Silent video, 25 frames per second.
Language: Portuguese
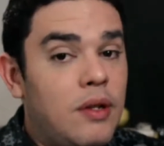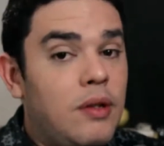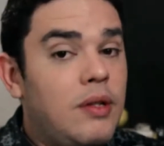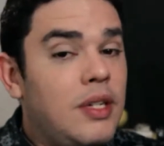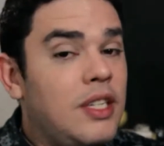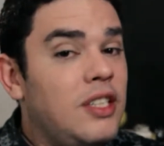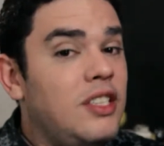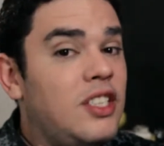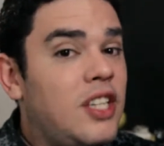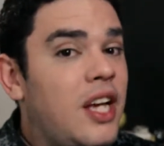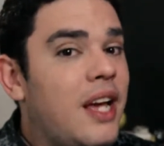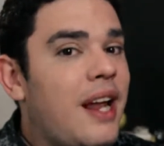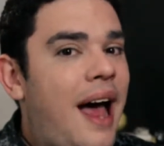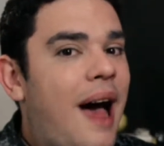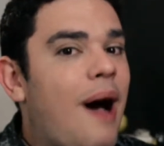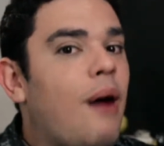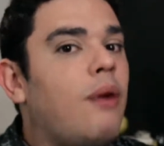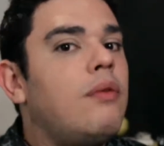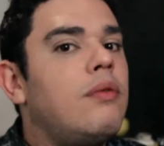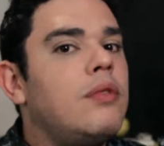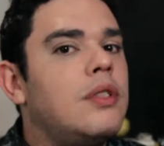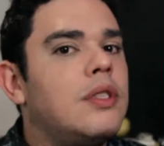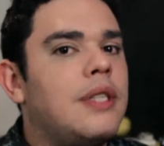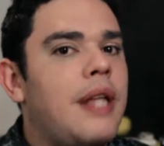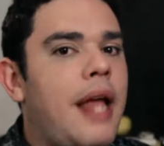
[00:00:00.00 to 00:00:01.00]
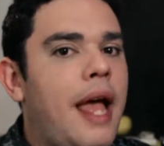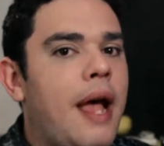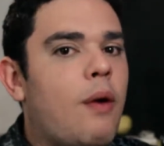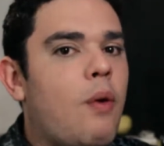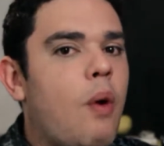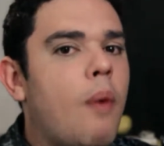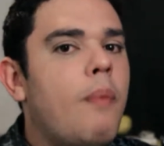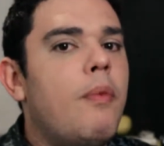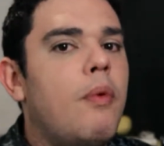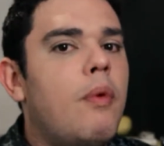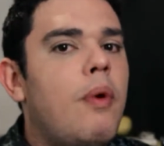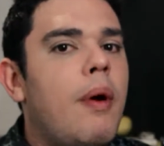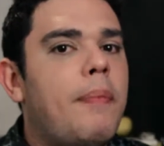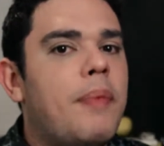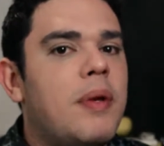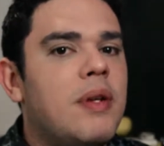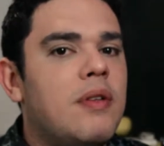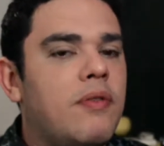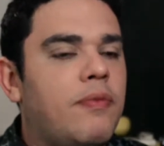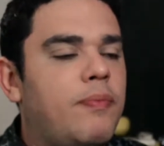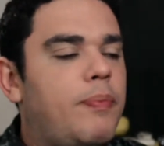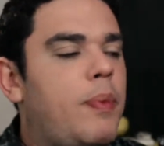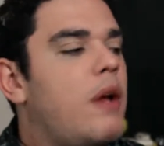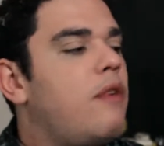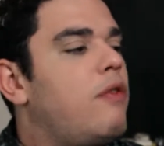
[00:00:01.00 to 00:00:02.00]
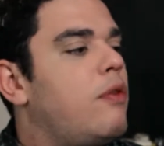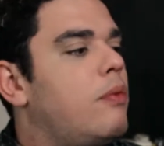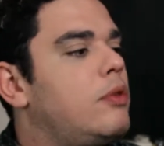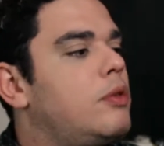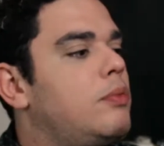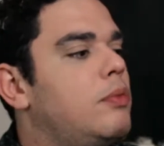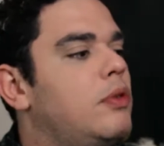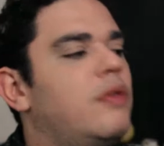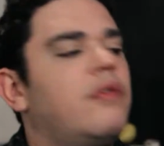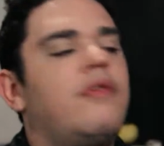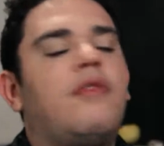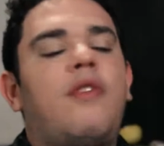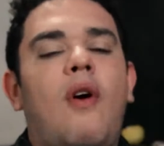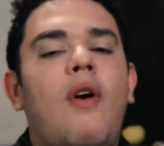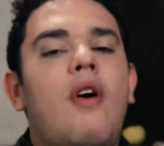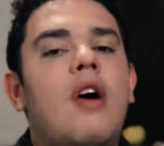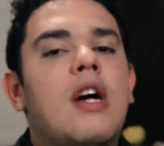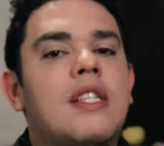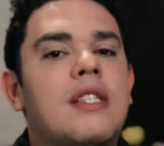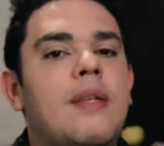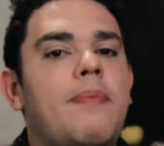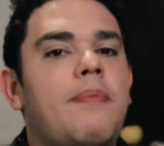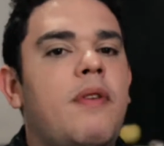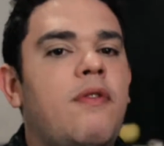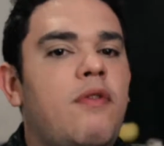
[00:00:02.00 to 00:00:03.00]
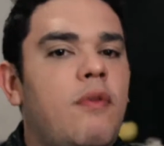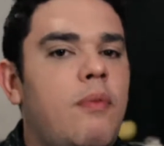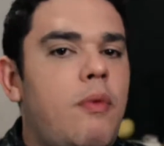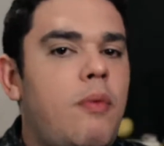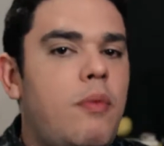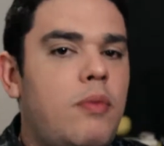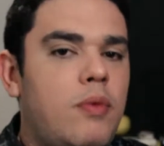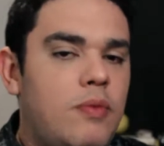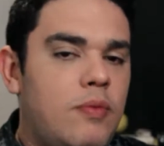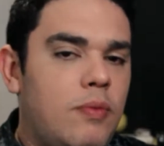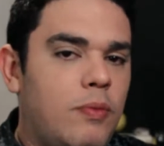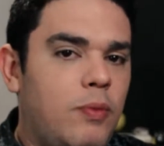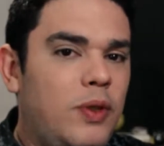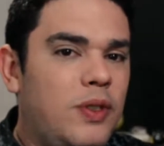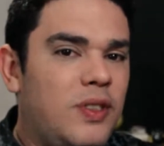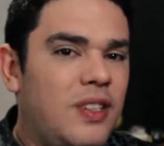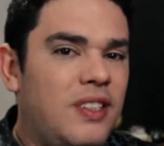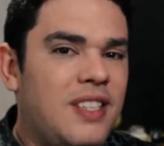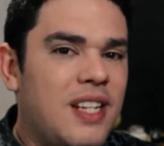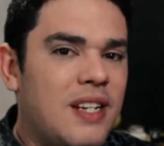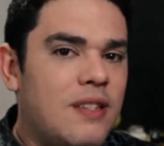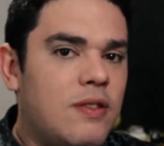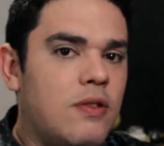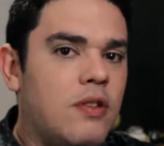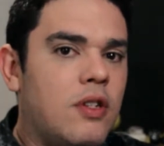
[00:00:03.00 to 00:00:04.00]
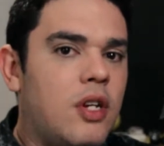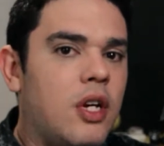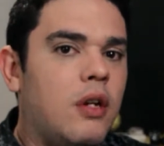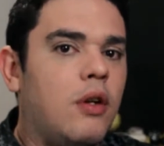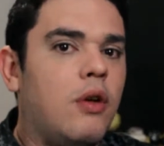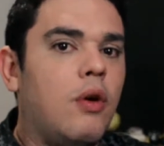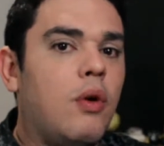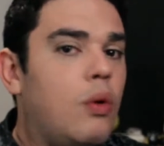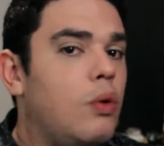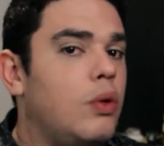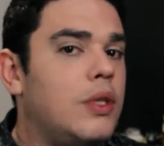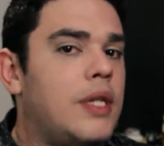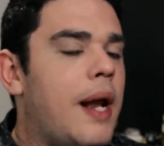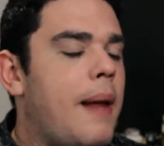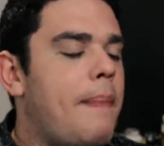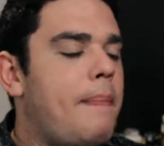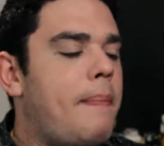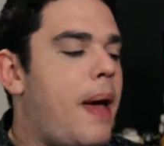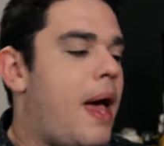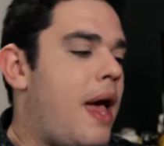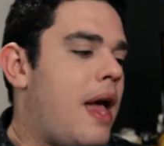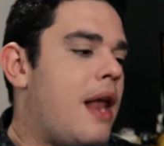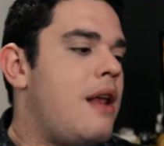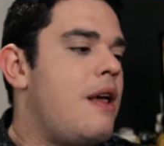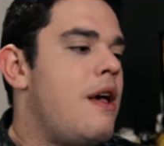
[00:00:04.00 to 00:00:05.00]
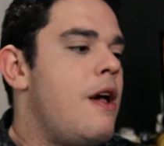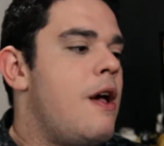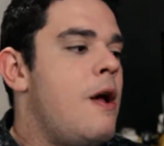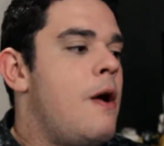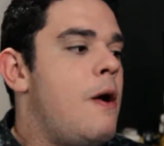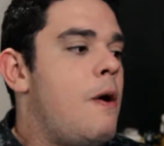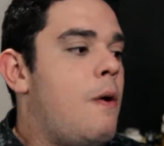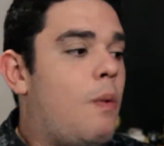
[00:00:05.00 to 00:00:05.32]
em geral é comum a perfumes muito fortes, a perfume muito intenso que gruda na pele.